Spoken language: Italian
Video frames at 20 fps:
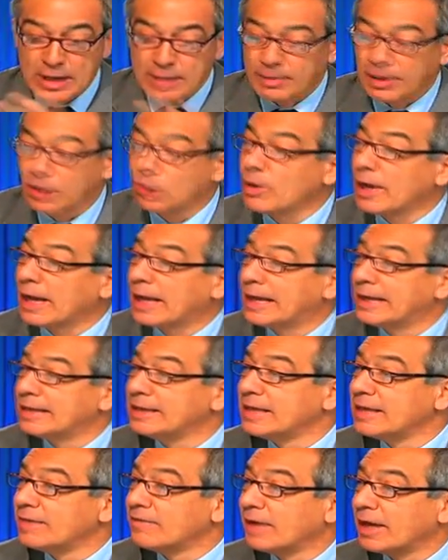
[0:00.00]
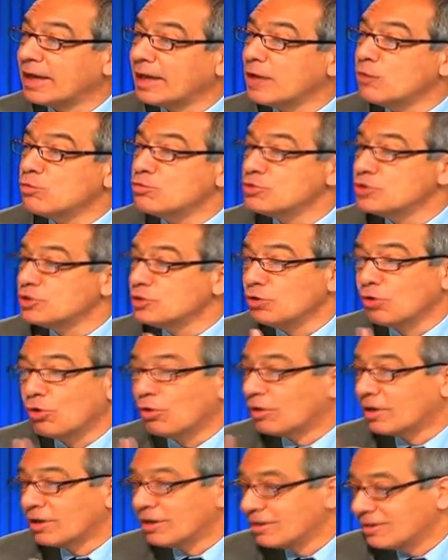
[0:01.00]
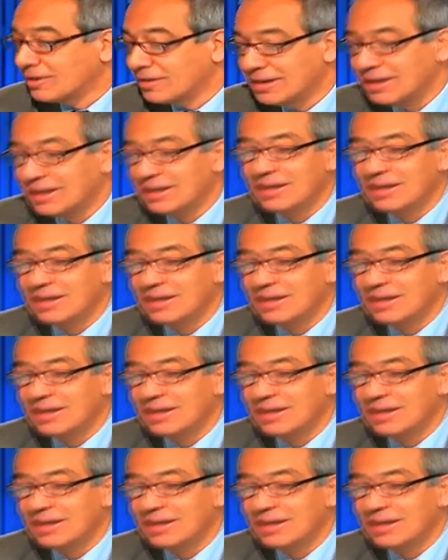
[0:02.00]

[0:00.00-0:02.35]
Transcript: Per cui accadeva che un signore